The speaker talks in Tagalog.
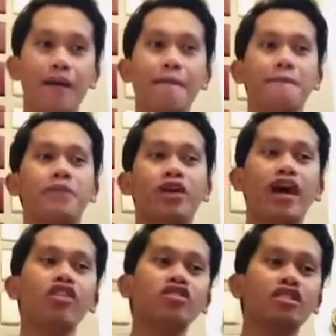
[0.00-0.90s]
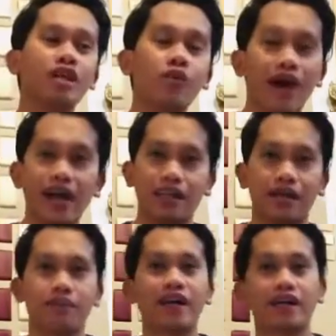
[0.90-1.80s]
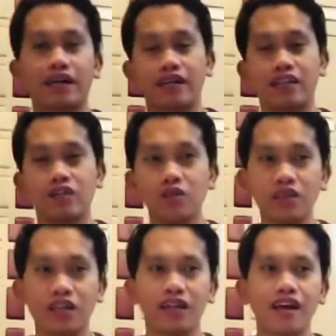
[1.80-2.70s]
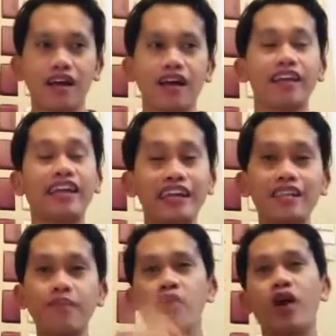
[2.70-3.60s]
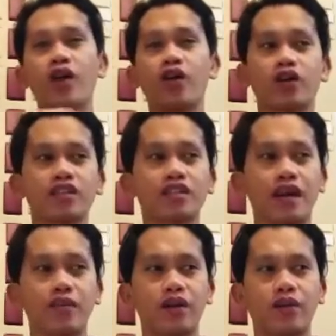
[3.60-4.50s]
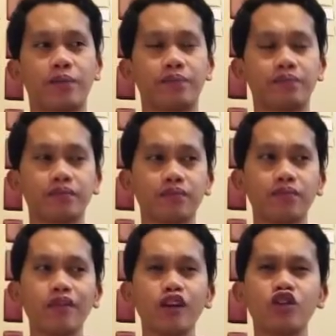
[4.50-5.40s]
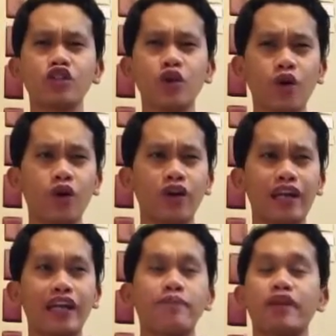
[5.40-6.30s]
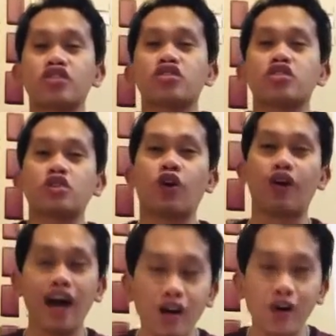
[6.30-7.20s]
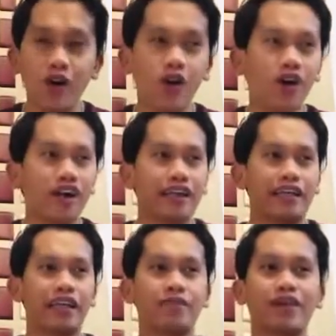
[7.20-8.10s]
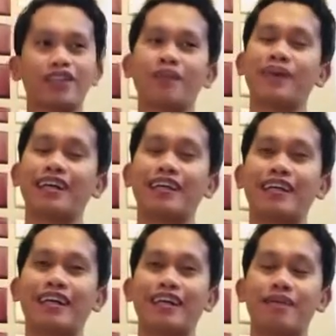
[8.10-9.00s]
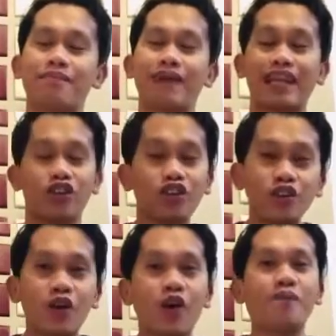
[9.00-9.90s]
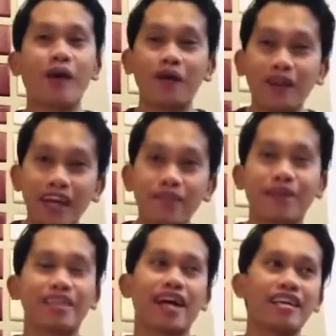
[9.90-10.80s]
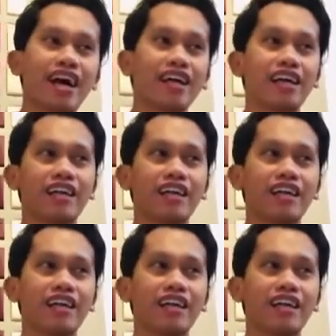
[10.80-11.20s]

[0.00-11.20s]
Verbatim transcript: Mula noong January, pagka New Year, nag-isip ko ako, sabi ko, gusto kong ilabas yung totoong ako, ilabas yung pagiging malikot ko, makulit, masayahin.